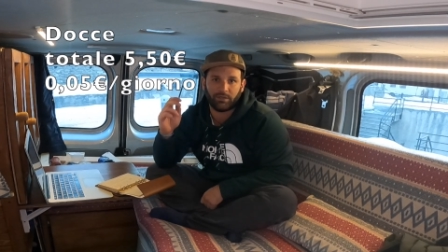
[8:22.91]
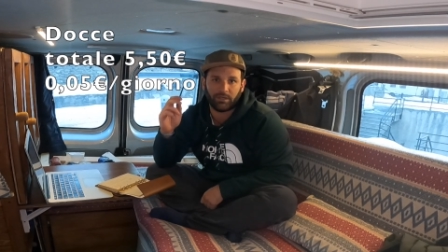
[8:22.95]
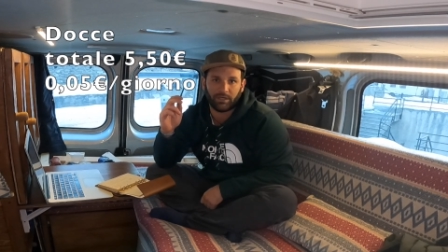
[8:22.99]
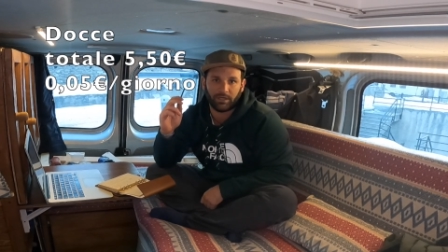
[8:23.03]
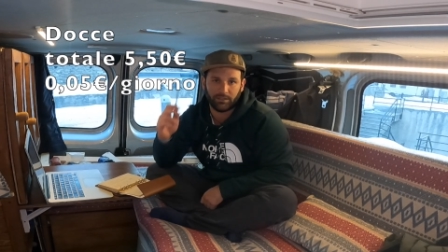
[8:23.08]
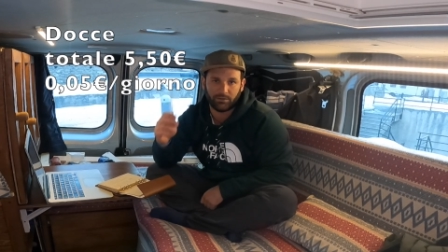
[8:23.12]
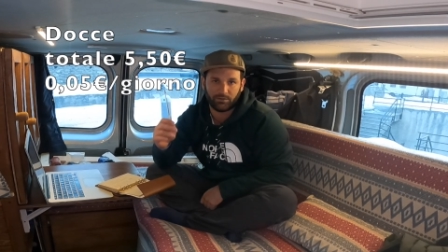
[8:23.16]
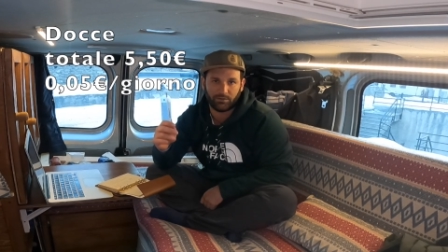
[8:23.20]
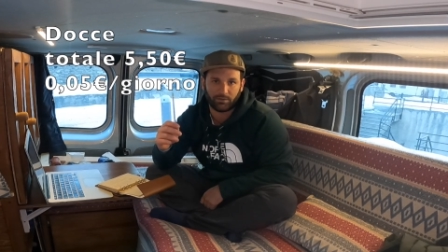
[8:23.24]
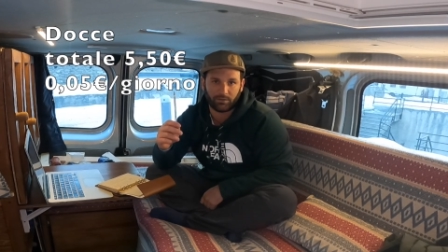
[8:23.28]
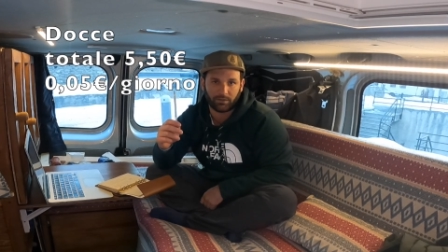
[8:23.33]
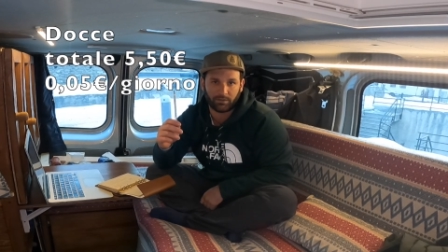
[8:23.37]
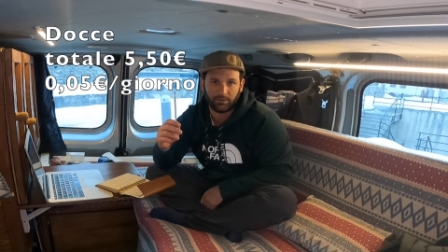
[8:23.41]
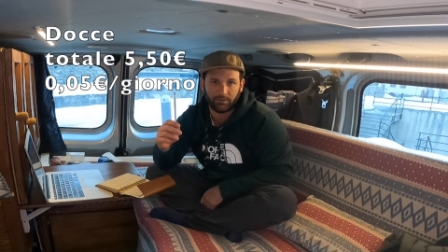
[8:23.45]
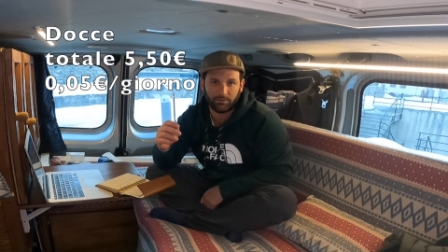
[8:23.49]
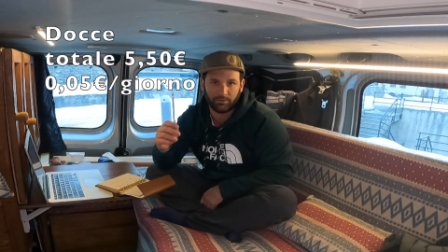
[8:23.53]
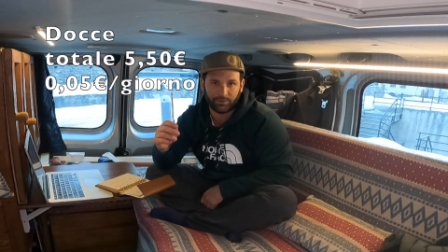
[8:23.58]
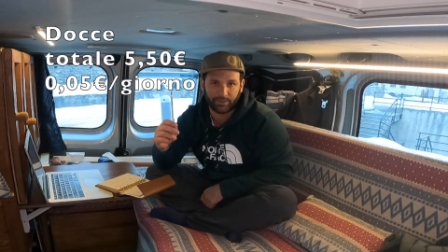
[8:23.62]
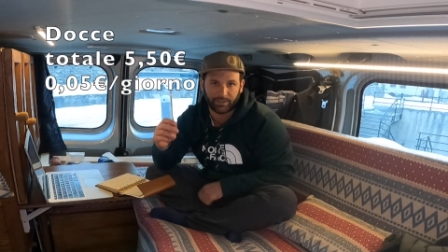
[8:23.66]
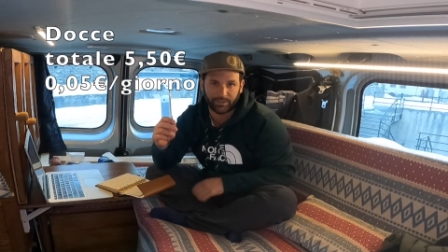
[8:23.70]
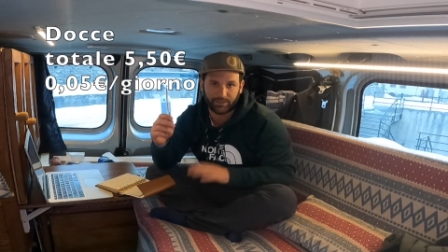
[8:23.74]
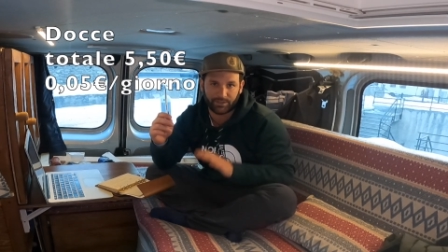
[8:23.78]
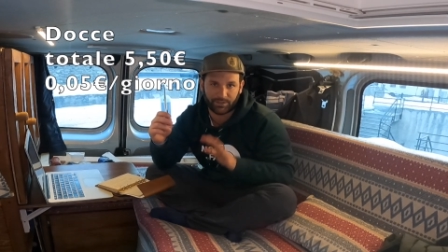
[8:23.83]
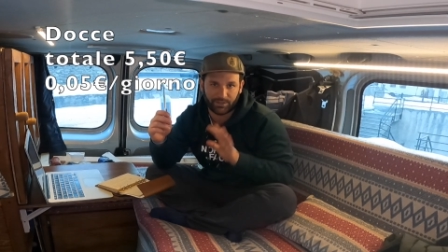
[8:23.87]
al giorno,
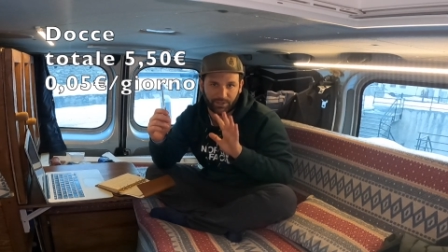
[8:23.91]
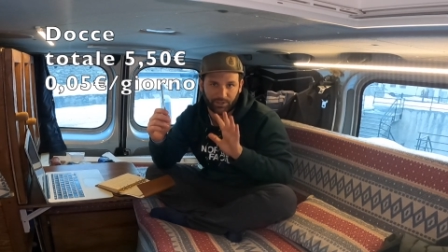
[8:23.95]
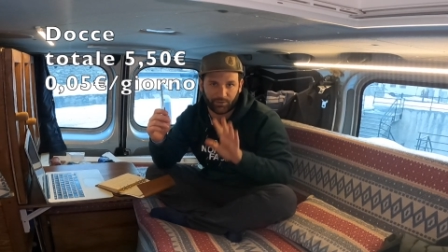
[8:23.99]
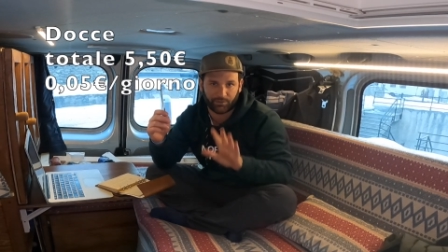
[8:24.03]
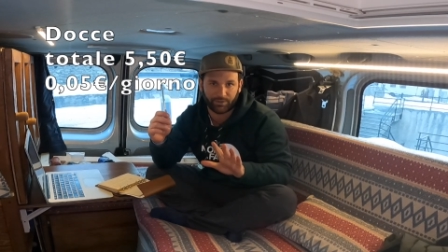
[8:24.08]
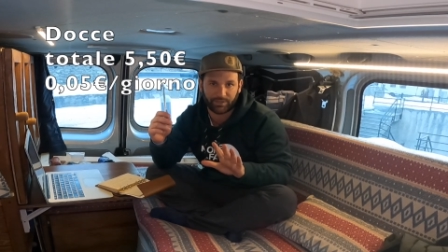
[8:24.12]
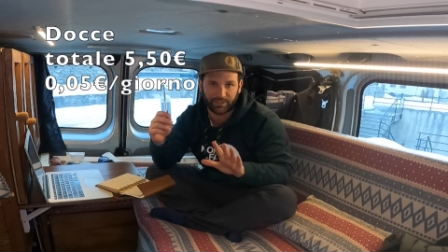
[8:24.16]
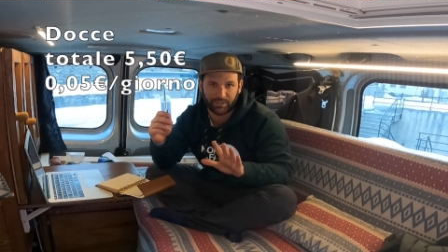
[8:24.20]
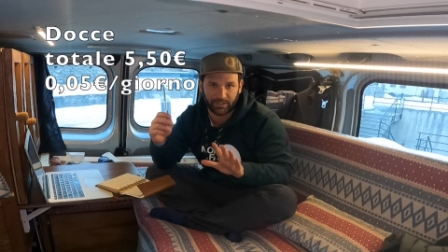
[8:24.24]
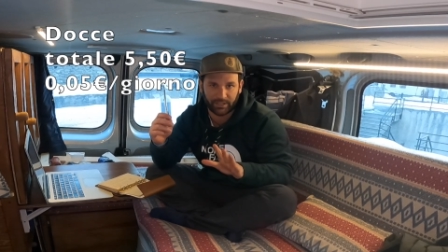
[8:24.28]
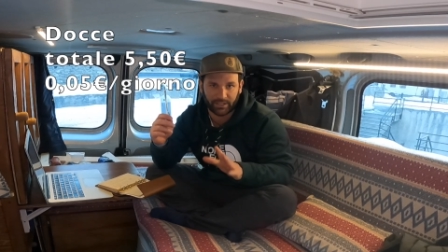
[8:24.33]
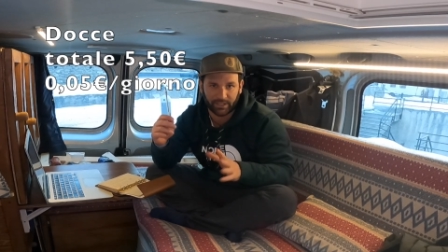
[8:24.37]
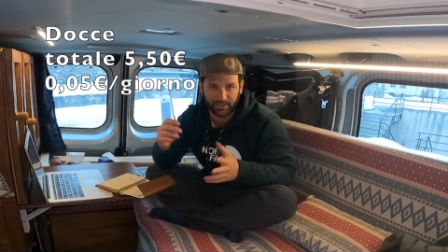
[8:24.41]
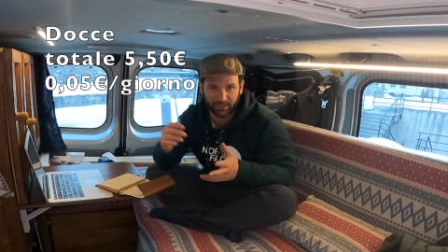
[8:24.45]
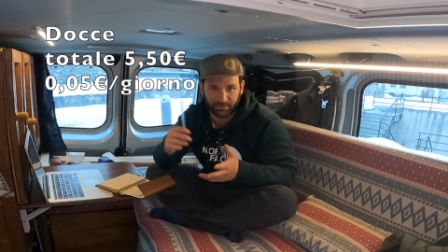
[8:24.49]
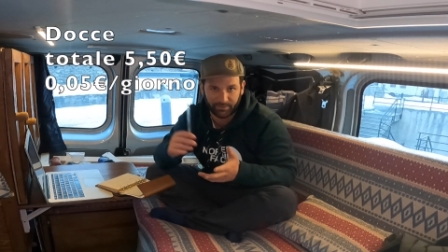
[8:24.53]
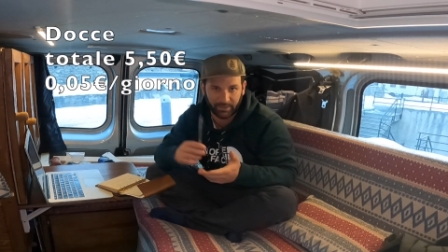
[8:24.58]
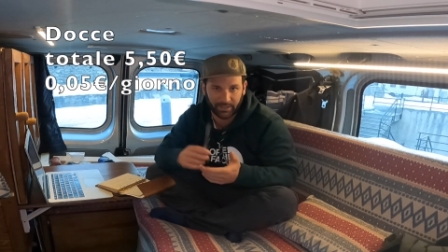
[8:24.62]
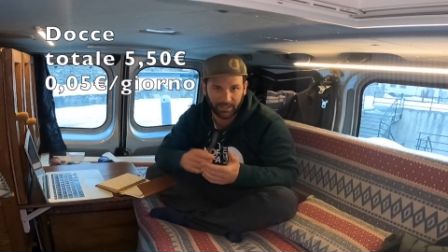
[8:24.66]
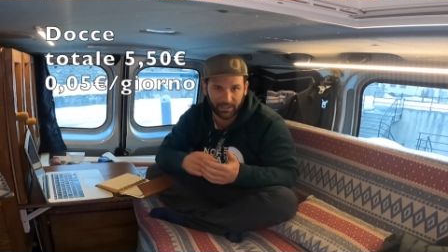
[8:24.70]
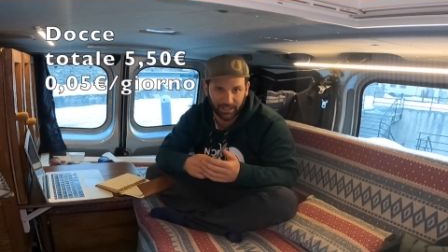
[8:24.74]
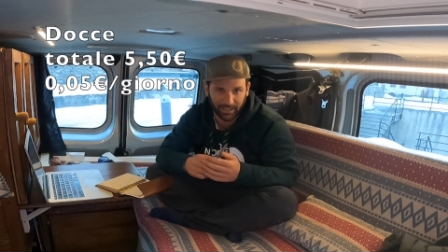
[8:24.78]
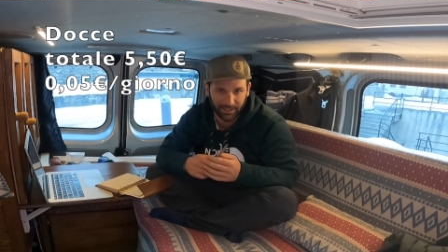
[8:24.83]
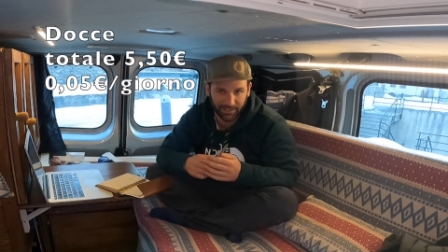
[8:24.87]
cioè 5
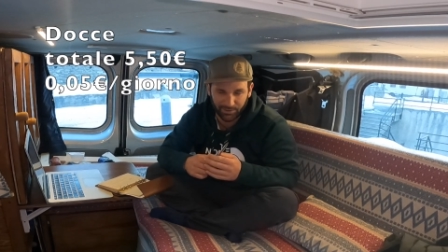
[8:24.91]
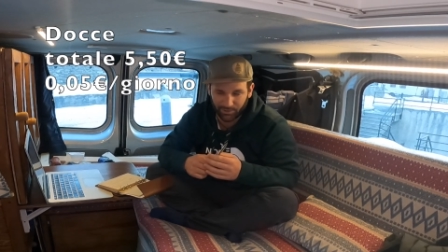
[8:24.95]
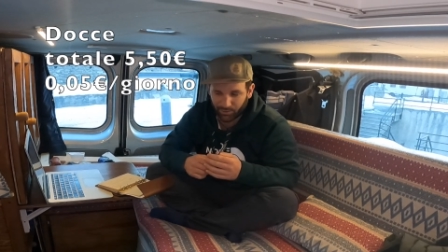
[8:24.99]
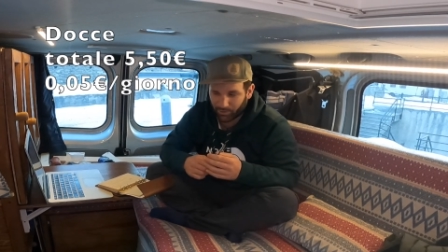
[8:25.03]
centesimi al